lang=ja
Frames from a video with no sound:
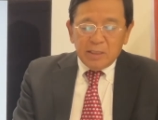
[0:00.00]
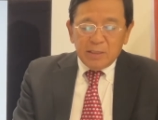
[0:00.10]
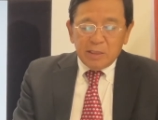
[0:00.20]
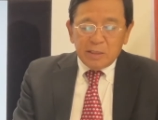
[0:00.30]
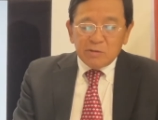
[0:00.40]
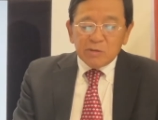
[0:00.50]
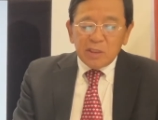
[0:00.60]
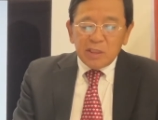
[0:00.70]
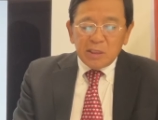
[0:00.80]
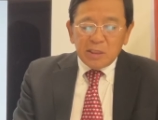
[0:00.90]
た次
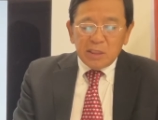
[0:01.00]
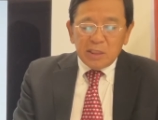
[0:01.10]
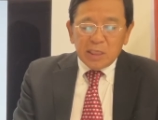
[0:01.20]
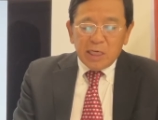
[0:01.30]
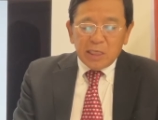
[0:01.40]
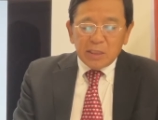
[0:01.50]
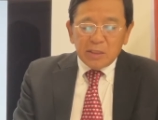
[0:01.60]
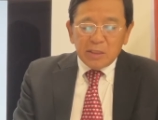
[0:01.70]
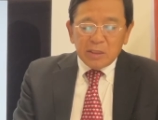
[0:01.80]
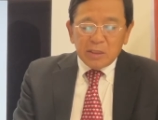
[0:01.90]
に理科
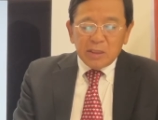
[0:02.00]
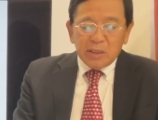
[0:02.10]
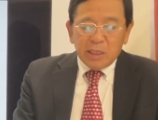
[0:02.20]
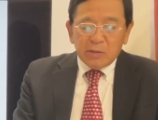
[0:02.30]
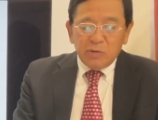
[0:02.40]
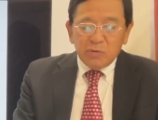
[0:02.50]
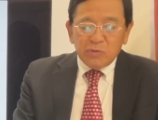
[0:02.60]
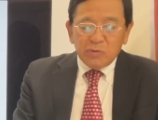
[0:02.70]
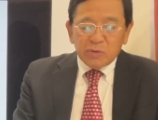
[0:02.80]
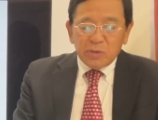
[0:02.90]
理科教
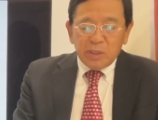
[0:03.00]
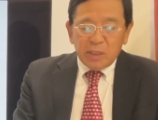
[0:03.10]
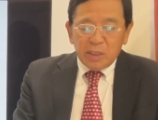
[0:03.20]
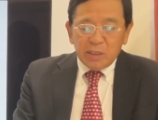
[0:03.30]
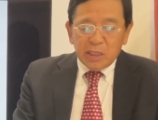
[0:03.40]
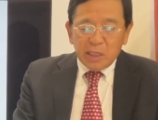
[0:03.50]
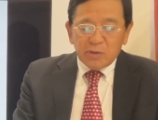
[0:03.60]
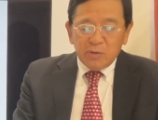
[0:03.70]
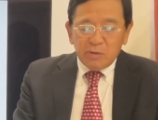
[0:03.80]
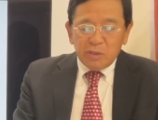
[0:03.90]
育理科
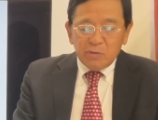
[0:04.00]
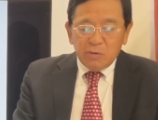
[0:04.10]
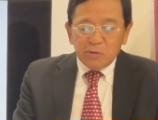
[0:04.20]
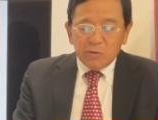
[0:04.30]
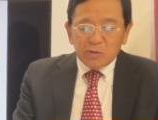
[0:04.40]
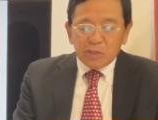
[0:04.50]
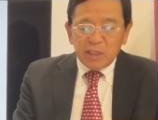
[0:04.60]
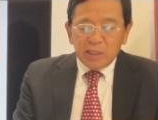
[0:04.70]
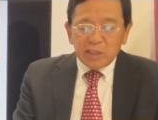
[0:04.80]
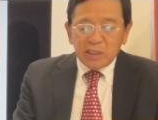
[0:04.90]
教員の養
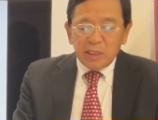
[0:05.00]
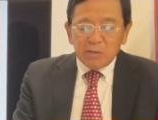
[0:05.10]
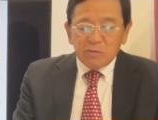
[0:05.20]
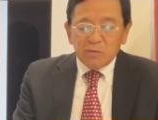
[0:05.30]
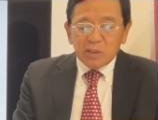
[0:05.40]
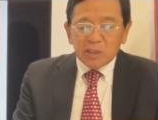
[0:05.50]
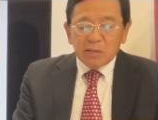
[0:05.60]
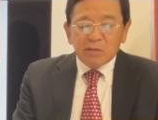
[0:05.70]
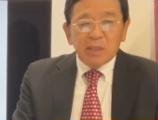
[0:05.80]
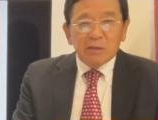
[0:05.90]
成制度の比
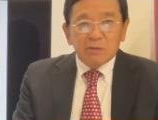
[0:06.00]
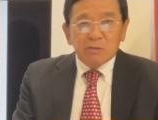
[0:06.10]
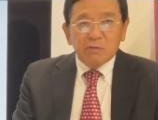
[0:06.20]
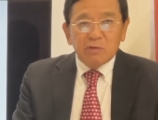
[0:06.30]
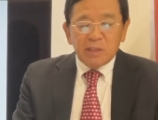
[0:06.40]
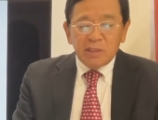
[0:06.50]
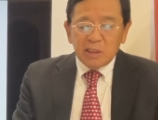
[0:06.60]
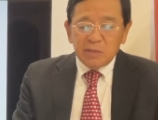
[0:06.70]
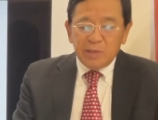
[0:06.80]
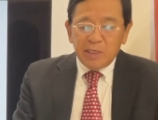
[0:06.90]
較研究これは
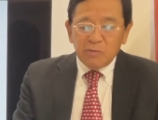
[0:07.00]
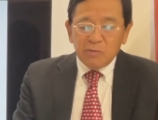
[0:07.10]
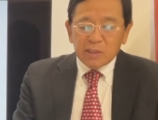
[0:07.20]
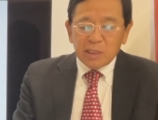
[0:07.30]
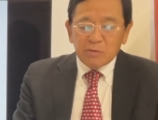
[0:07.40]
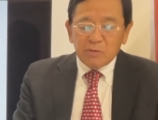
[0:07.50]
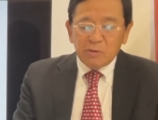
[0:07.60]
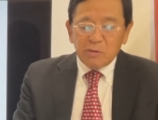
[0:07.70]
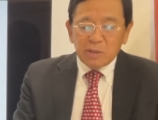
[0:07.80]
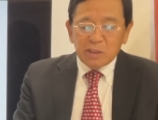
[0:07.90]
日米の比較
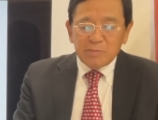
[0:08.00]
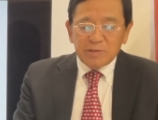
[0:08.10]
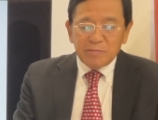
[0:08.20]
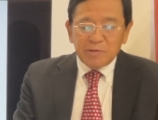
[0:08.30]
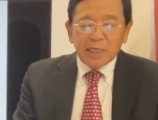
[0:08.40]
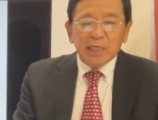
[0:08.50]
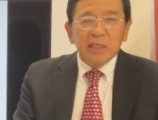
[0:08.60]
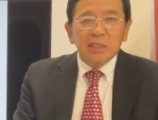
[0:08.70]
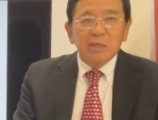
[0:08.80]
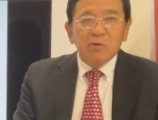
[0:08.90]
をさまざまな
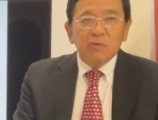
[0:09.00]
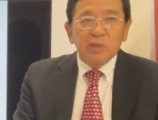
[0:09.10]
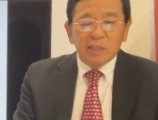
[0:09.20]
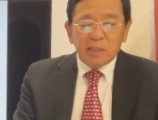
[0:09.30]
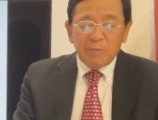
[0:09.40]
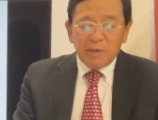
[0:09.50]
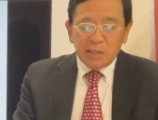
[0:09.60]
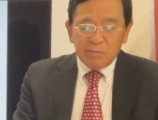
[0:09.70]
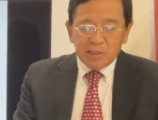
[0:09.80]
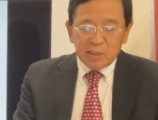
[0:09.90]
形で行ってまい
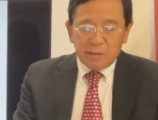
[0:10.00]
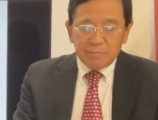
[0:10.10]
りました